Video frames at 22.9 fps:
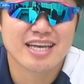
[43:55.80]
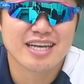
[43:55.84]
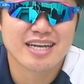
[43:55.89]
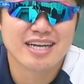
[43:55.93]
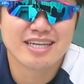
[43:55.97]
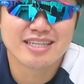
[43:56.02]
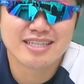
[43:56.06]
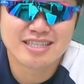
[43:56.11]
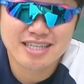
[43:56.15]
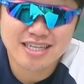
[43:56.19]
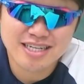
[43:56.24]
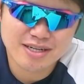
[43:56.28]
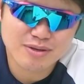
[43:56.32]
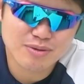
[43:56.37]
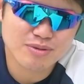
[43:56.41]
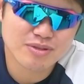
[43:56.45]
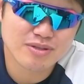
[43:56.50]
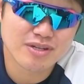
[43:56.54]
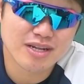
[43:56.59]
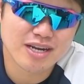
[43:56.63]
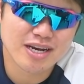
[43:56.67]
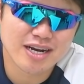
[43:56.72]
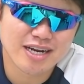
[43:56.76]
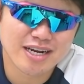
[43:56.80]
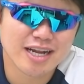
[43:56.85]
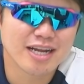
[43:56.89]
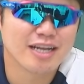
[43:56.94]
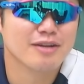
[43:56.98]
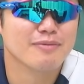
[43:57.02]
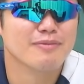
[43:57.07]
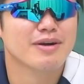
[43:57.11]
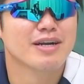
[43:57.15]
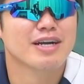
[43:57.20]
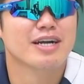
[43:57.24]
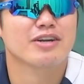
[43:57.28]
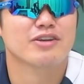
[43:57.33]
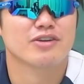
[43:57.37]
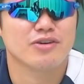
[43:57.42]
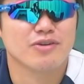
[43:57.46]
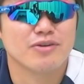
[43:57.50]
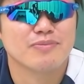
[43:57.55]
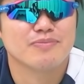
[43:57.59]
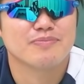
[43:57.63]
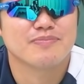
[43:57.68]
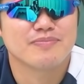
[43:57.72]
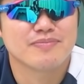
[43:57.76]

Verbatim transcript: 簡単なことなら何でもわかるよ。